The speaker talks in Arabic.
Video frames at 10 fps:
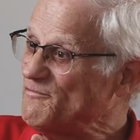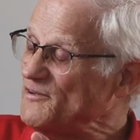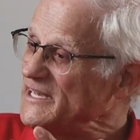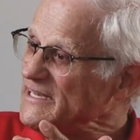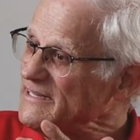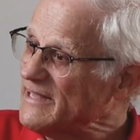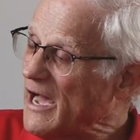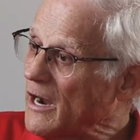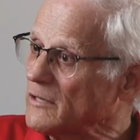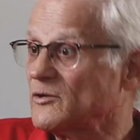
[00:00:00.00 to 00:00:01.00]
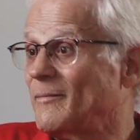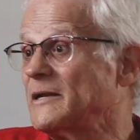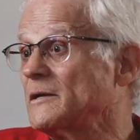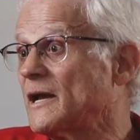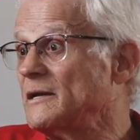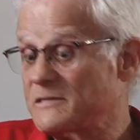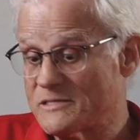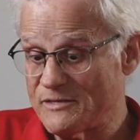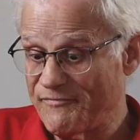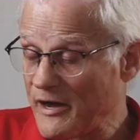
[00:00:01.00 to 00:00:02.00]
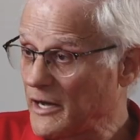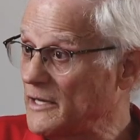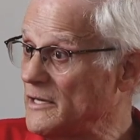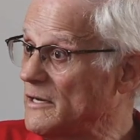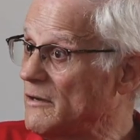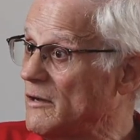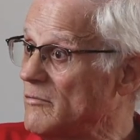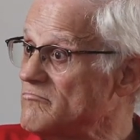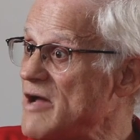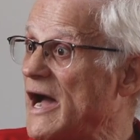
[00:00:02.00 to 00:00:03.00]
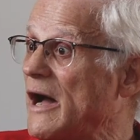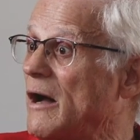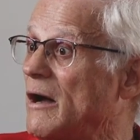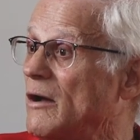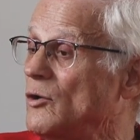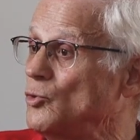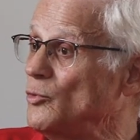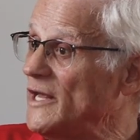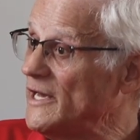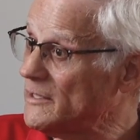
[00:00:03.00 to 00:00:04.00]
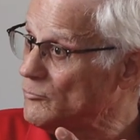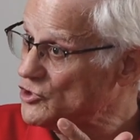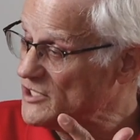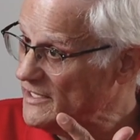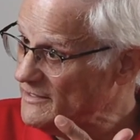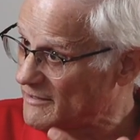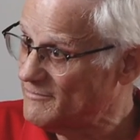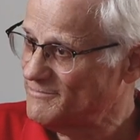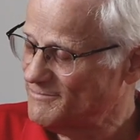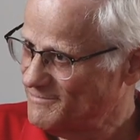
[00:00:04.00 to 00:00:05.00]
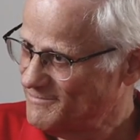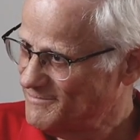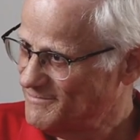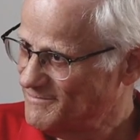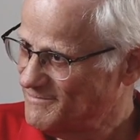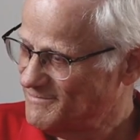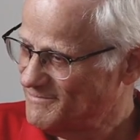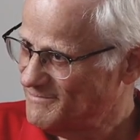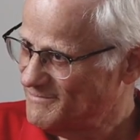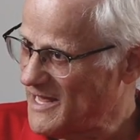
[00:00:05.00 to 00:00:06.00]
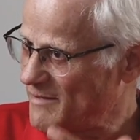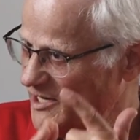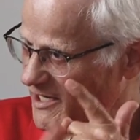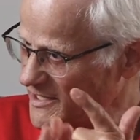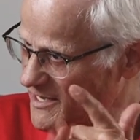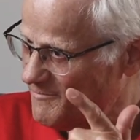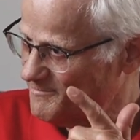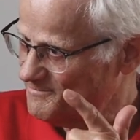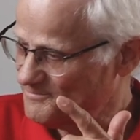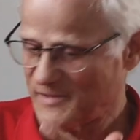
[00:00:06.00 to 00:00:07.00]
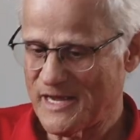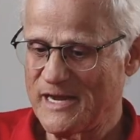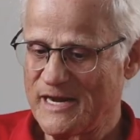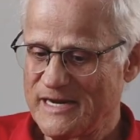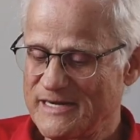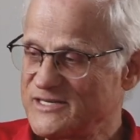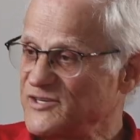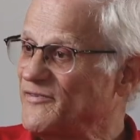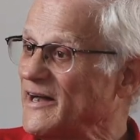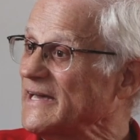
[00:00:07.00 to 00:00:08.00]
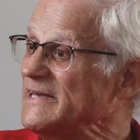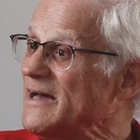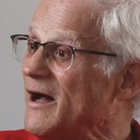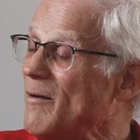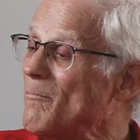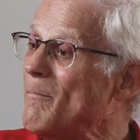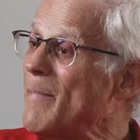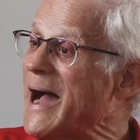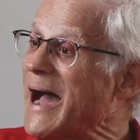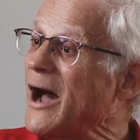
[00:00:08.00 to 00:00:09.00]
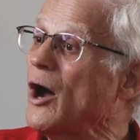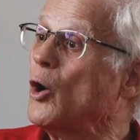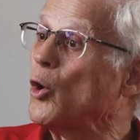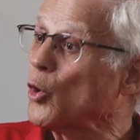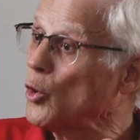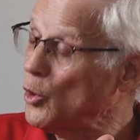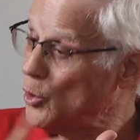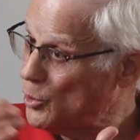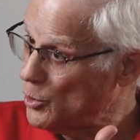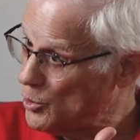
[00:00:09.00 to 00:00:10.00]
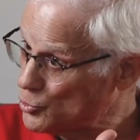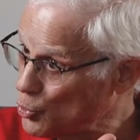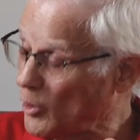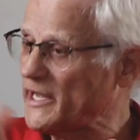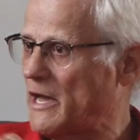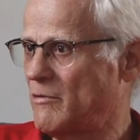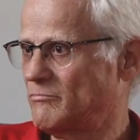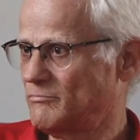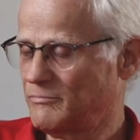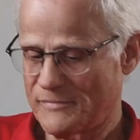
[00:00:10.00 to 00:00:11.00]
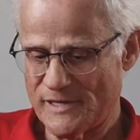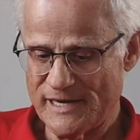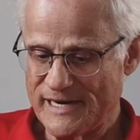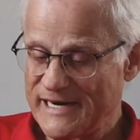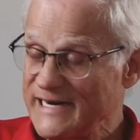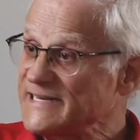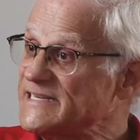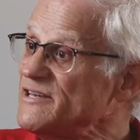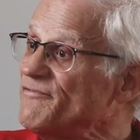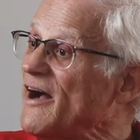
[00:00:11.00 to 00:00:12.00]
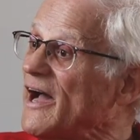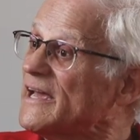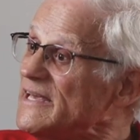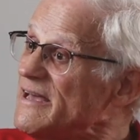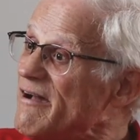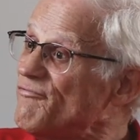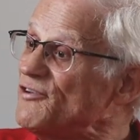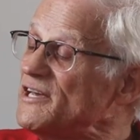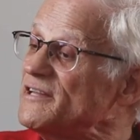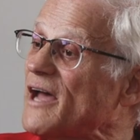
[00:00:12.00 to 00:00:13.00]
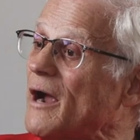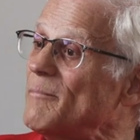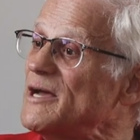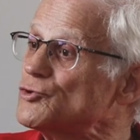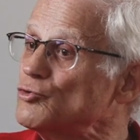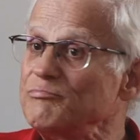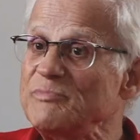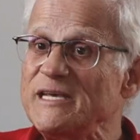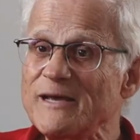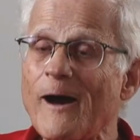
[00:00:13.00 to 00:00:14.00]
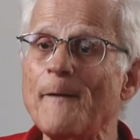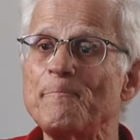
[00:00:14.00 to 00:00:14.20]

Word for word: في اطار طبعا كانت اتفاقيه مع الولايات المتحده الامريكيه اتفاقيه مع آه، تركيا اتفاقيه في اطار ما سمي